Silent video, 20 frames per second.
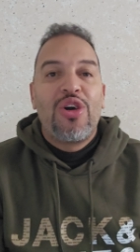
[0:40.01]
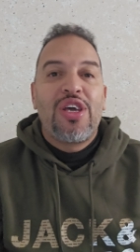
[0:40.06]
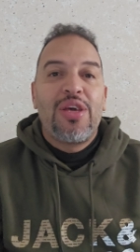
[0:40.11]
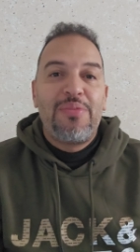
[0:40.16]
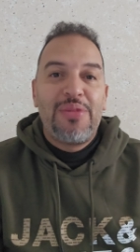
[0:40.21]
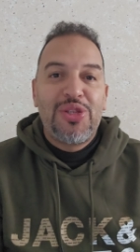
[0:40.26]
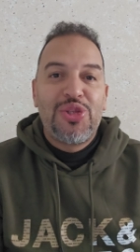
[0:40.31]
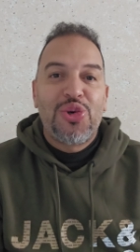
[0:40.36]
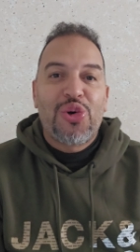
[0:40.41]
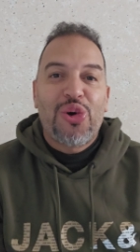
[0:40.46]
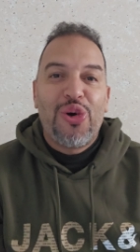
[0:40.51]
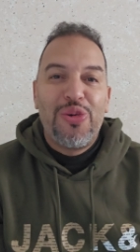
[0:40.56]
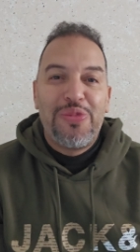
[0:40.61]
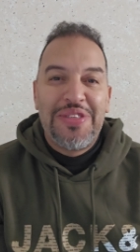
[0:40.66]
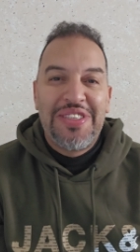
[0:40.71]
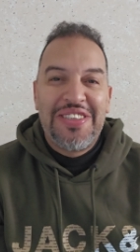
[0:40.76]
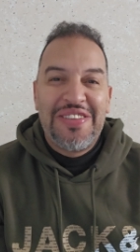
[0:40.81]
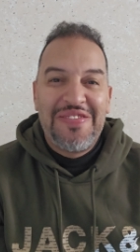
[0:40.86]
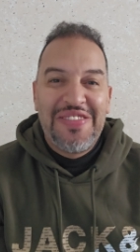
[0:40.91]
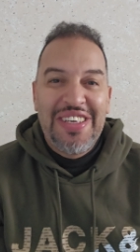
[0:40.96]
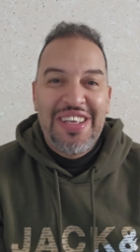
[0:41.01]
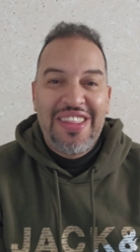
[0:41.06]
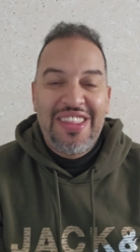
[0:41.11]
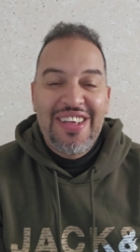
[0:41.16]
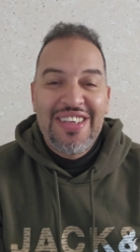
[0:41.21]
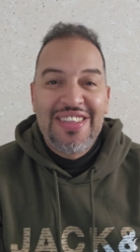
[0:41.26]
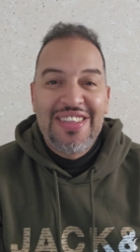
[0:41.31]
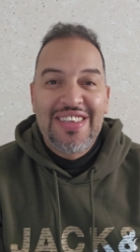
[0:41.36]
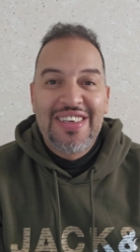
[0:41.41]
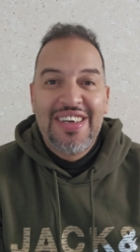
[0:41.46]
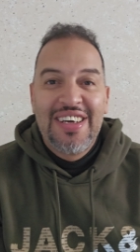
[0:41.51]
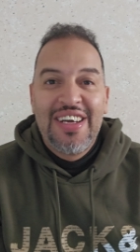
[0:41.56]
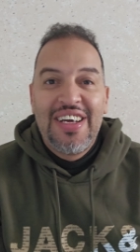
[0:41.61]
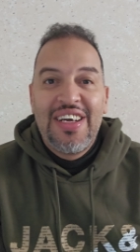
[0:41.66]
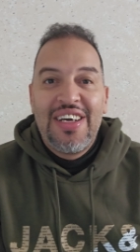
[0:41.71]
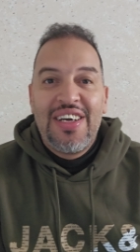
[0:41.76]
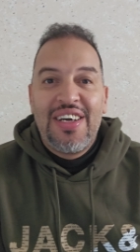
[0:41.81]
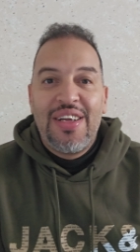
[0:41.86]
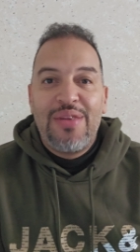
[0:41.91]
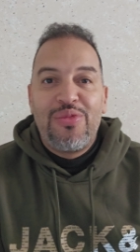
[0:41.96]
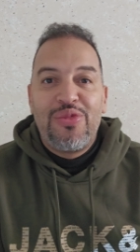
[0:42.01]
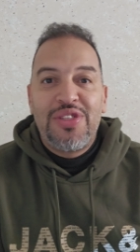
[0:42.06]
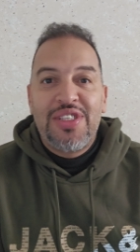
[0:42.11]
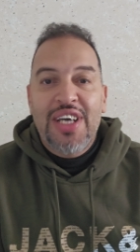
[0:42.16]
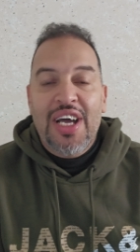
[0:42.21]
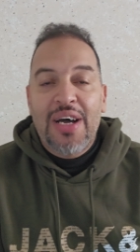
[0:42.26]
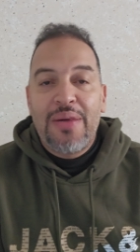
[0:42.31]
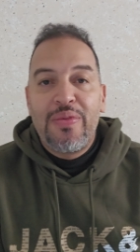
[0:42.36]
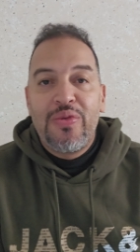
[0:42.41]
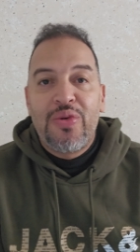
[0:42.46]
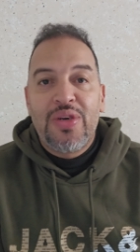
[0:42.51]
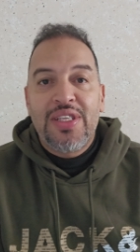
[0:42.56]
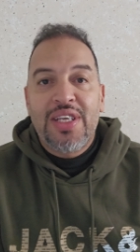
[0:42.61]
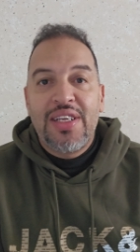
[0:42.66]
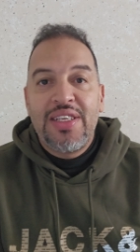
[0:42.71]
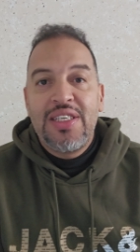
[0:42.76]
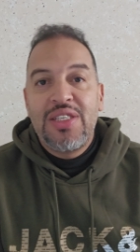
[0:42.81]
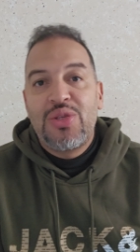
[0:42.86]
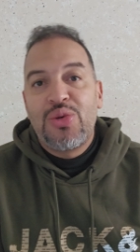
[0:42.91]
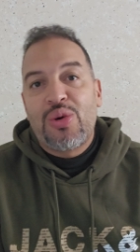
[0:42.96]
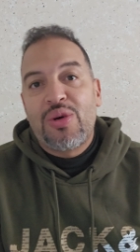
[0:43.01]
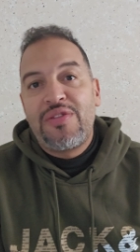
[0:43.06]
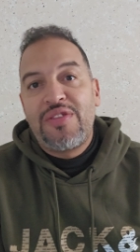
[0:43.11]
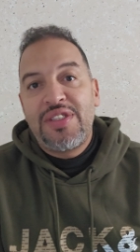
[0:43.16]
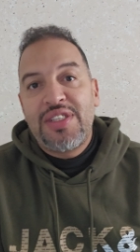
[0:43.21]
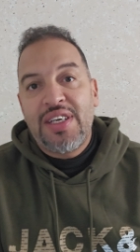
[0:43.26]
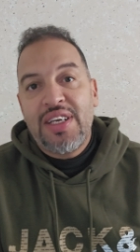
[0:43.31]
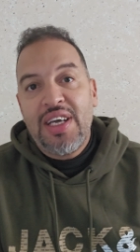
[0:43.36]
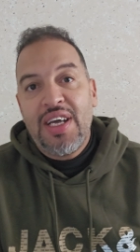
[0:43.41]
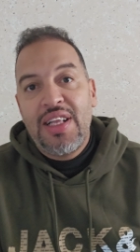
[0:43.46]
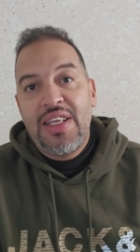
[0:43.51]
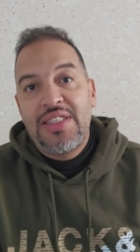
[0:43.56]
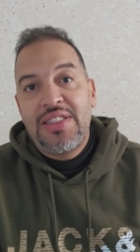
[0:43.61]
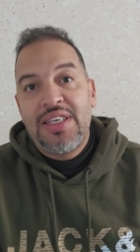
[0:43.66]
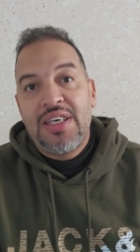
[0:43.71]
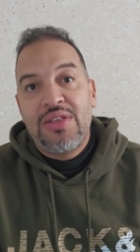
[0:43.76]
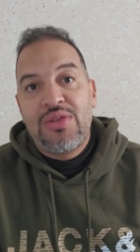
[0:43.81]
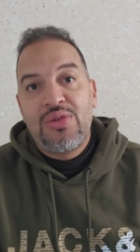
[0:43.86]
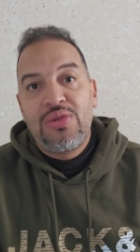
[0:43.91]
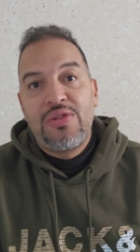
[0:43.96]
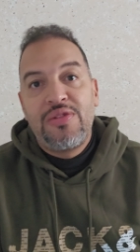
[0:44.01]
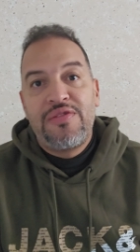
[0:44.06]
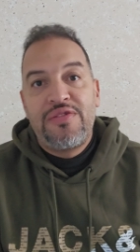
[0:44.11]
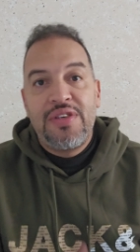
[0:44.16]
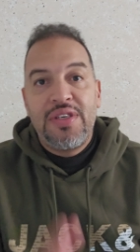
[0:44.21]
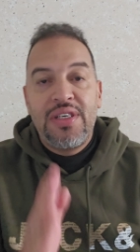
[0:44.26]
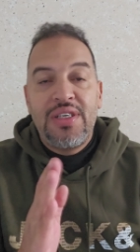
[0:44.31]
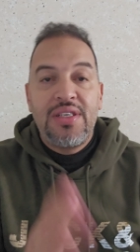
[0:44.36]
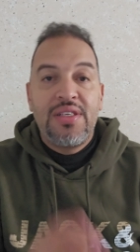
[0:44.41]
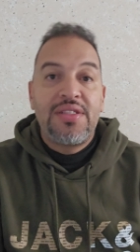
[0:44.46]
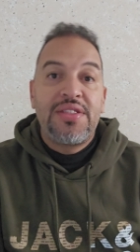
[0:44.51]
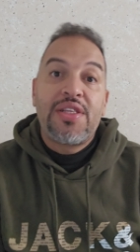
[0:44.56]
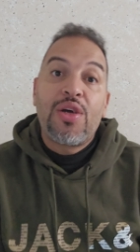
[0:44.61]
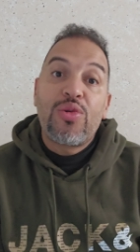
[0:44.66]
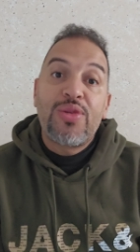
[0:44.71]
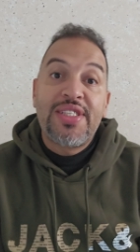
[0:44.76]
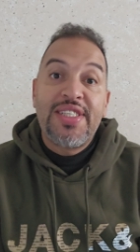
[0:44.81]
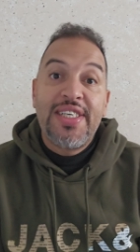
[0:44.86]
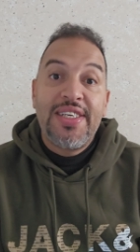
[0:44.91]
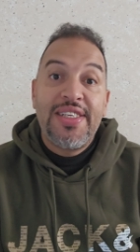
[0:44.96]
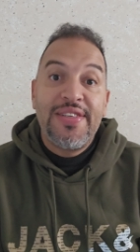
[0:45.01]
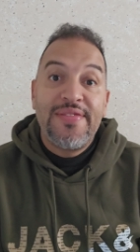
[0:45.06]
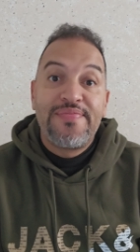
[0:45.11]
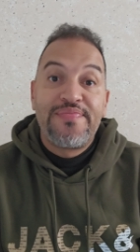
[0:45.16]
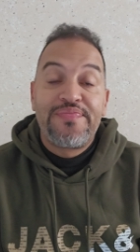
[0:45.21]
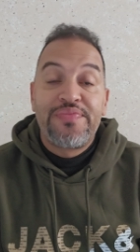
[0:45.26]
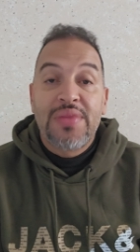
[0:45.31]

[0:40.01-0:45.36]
كما توقعوا بزاف ديال الناس المنتخب الوطني توقفت الرحله نتاعته في الدور الثاني